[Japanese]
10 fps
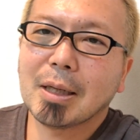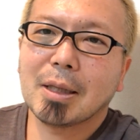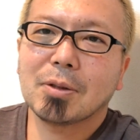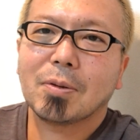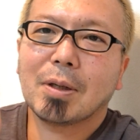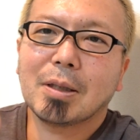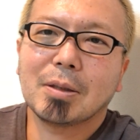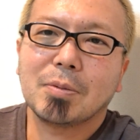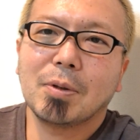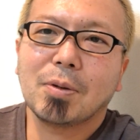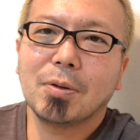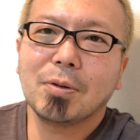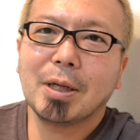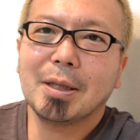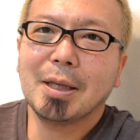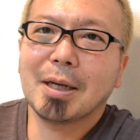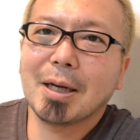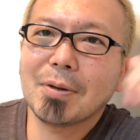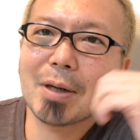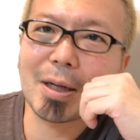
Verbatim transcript: でそうか自分はこういう原点があるから